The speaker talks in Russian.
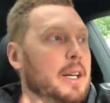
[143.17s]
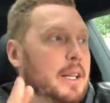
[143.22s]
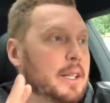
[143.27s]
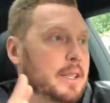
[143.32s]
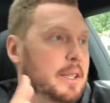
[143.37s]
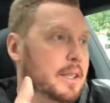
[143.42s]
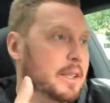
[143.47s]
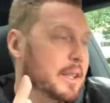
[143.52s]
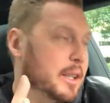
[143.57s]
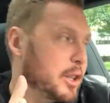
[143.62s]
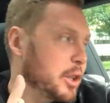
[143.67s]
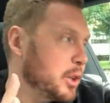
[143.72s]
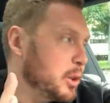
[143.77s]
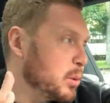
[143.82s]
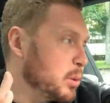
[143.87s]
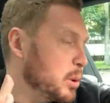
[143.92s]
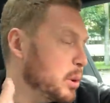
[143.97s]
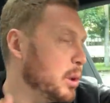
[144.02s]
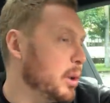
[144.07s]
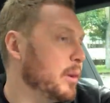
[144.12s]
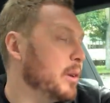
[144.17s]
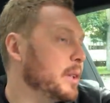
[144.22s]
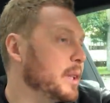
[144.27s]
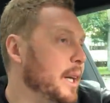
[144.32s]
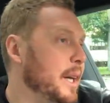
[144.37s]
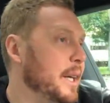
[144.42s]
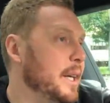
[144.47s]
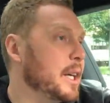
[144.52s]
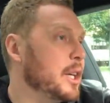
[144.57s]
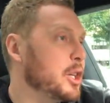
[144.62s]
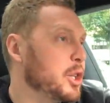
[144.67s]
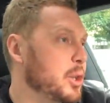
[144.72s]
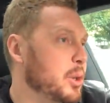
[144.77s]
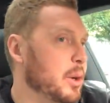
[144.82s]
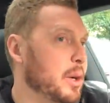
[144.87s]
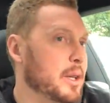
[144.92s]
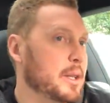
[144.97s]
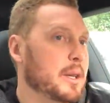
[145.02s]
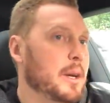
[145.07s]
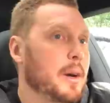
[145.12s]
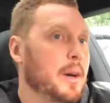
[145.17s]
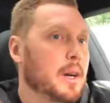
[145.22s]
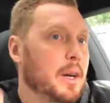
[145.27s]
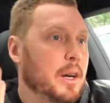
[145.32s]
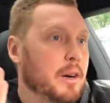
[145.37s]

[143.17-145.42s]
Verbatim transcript: Значит, условия такие еще раз.